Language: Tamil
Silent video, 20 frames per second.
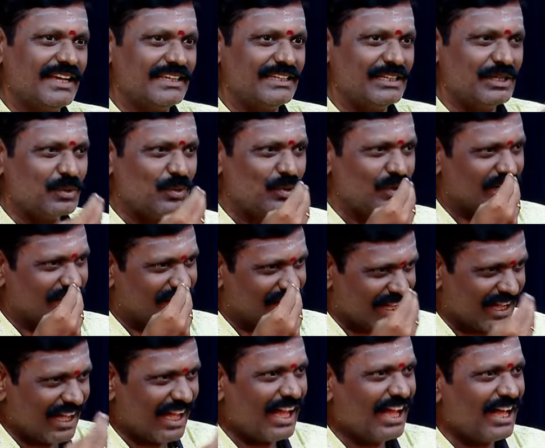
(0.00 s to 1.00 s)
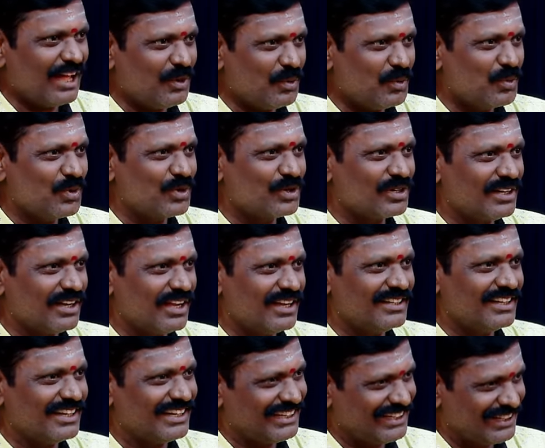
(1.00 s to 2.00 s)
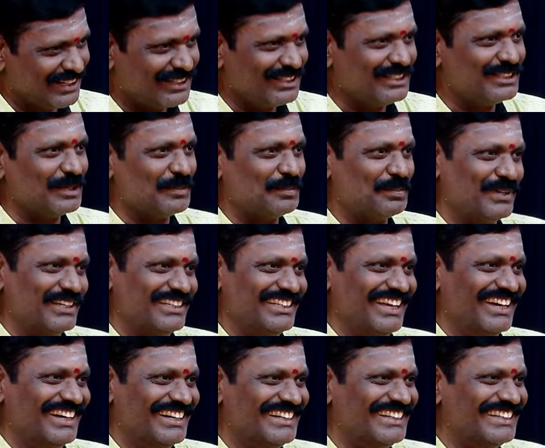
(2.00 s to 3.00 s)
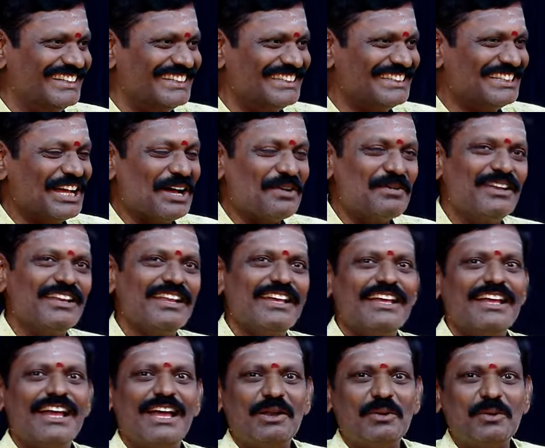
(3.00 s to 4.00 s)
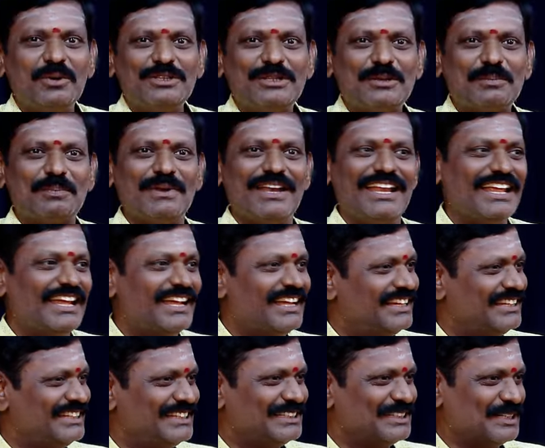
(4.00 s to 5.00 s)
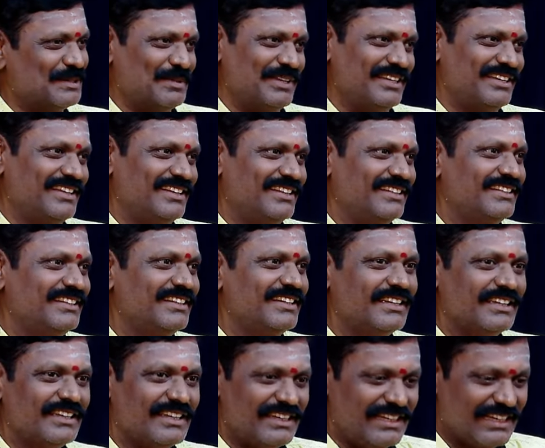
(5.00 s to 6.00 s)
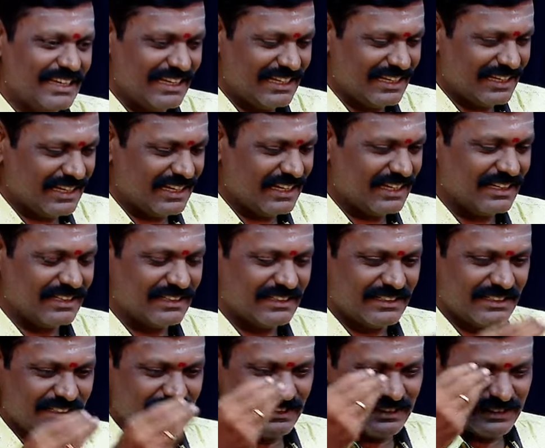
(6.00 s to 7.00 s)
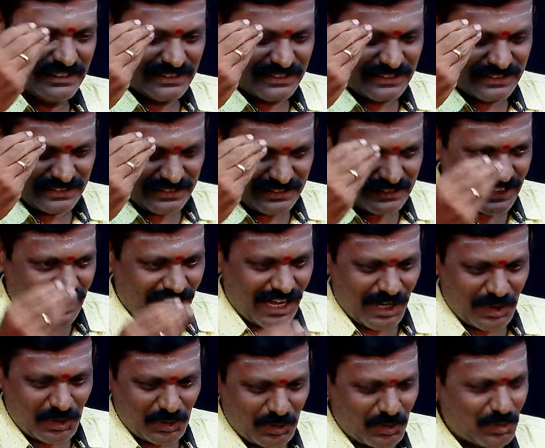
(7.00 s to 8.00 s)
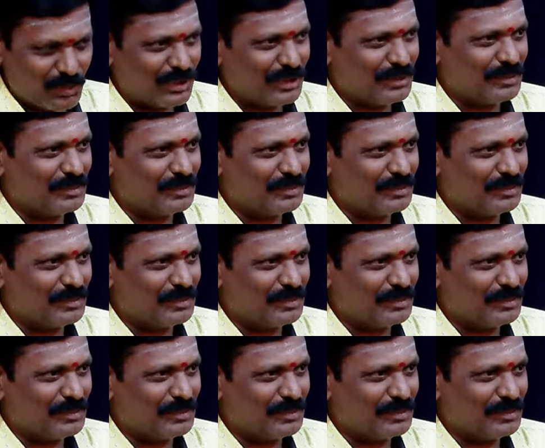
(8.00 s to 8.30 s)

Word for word: ஐயா ஒரு கார் ஓட்டலான்னு நினைக்கிறது தப்பா ஐயா அப்படின்னு அதில் ஒன்றும் தப்பு இல்லையே அப்படின்னாரு இல்லைங்கய்யா ஸ்டார்ட் கூட